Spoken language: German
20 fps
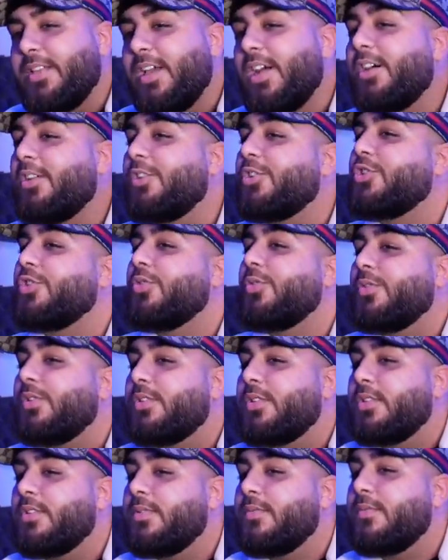Jahren
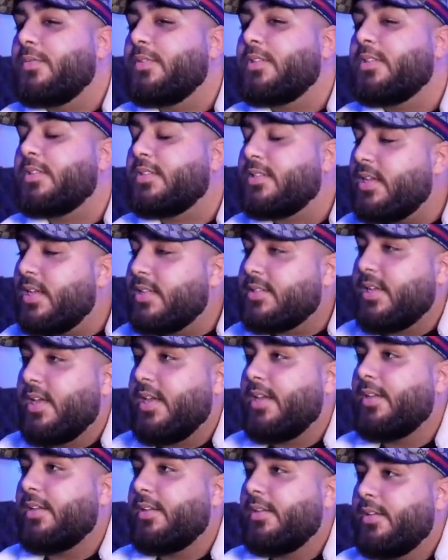schon. Wir sind sehr, sehr
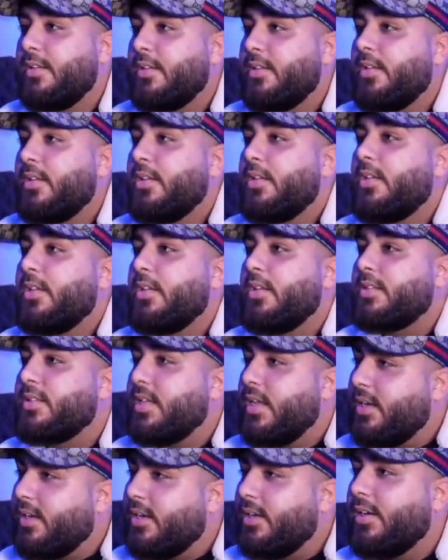eng. Ist
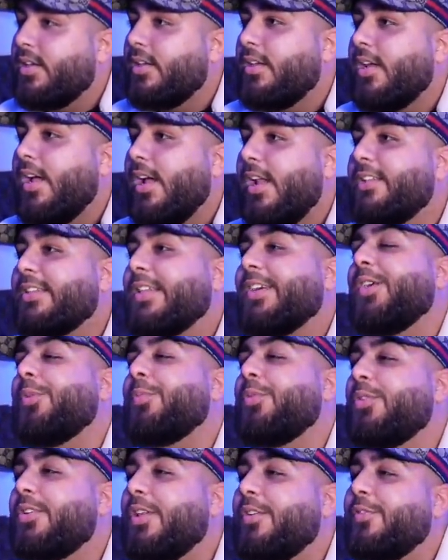ein älterer
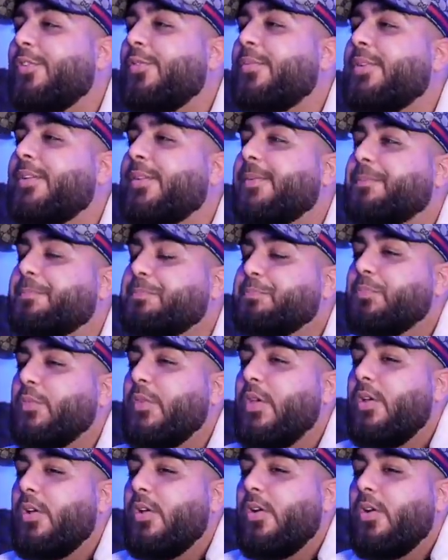Bruder von mir.
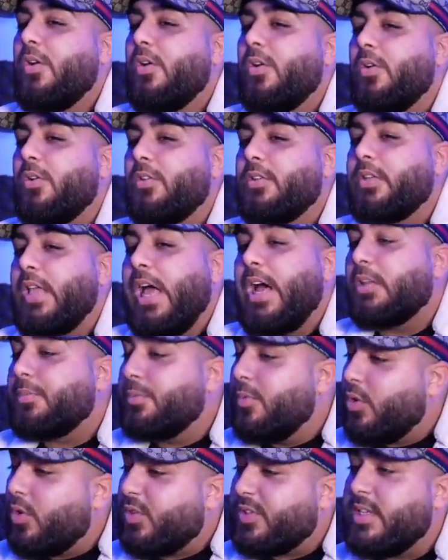Mhm. Und er hat
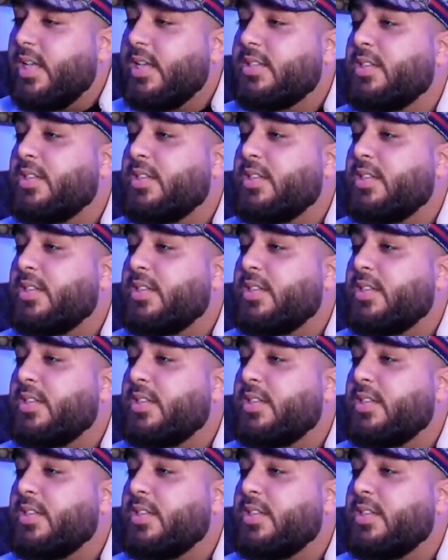mir auch sehr,